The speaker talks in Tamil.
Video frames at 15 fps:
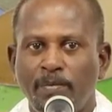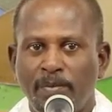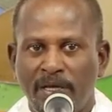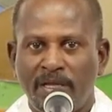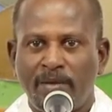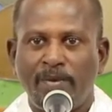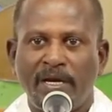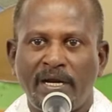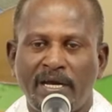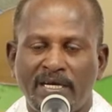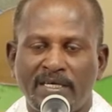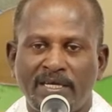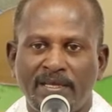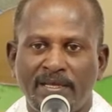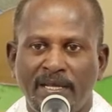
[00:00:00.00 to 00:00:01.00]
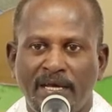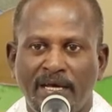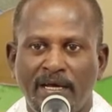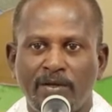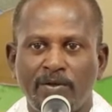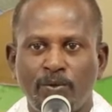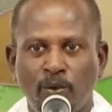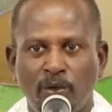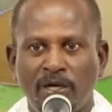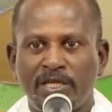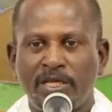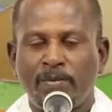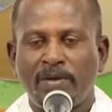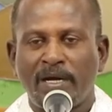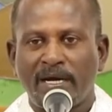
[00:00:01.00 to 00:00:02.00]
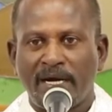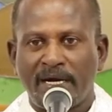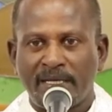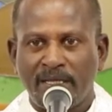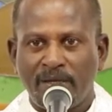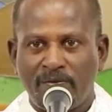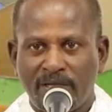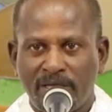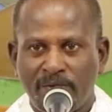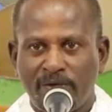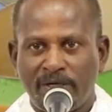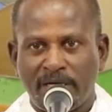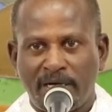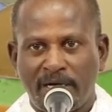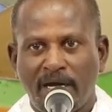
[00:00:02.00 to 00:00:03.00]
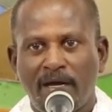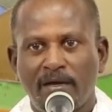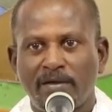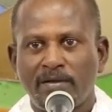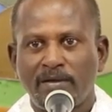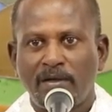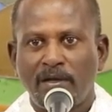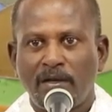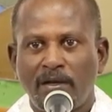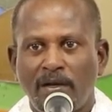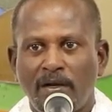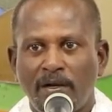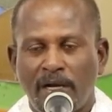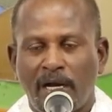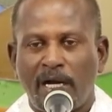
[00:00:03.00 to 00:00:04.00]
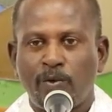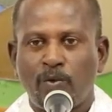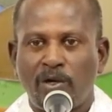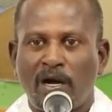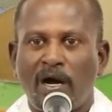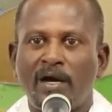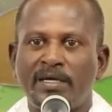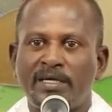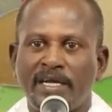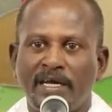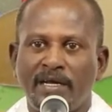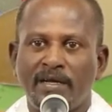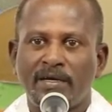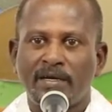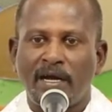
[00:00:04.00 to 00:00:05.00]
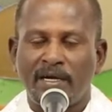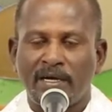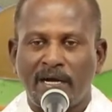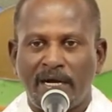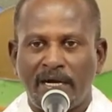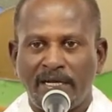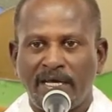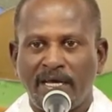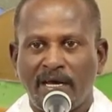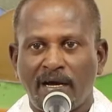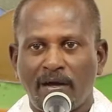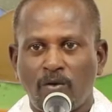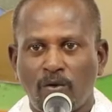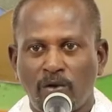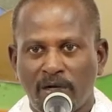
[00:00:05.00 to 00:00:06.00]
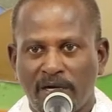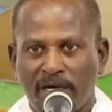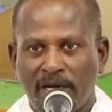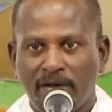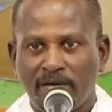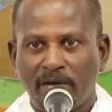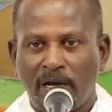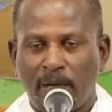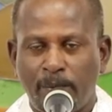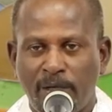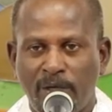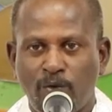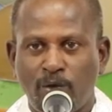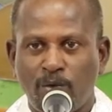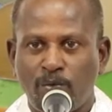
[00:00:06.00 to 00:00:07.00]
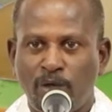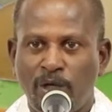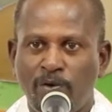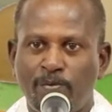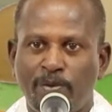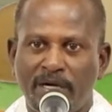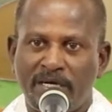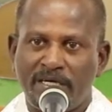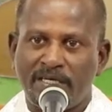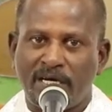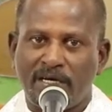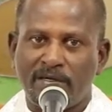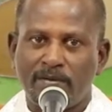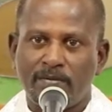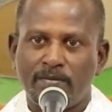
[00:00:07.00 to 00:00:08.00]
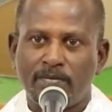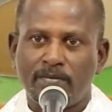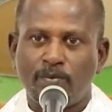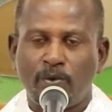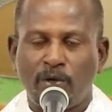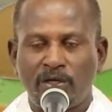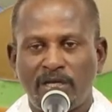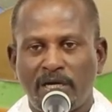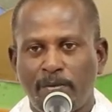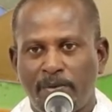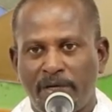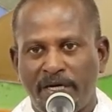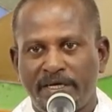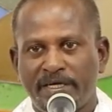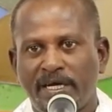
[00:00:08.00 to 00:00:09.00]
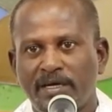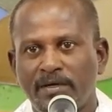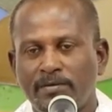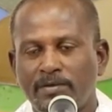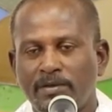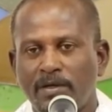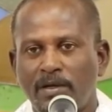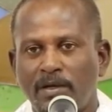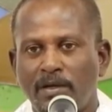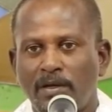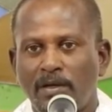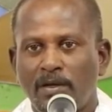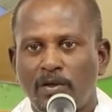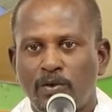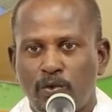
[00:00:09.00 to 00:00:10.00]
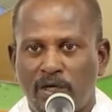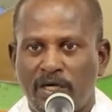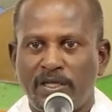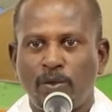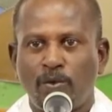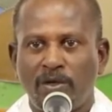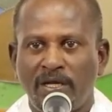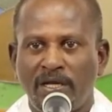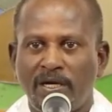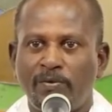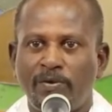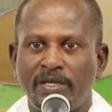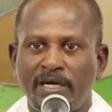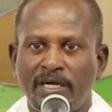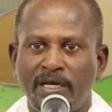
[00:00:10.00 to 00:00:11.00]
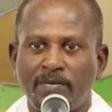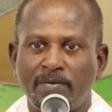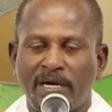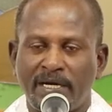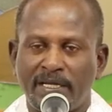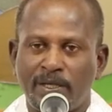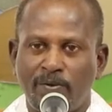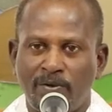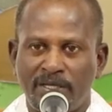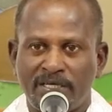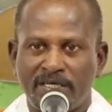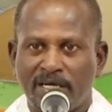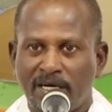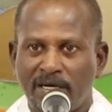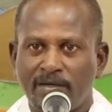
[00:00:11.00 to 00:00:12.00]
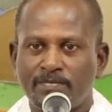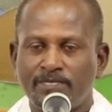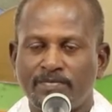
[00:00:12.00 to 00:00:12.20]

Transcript: மீதம் இருக்கின்ற இந்த தூரத்தையும் நான் கடந்து வந்து விட்டேன்னா நான் ஒரு ஆட்டை நான் காணிக்கையாக கொடுக்குறேன் அப்படின்னு ஒரு முடிவு பண்ணிட்டார் பொருத்தனை பண்ணிட்டார் தொடர்ந்து ஒரு இருபது அடியும் கடந்து வந்துட்டார்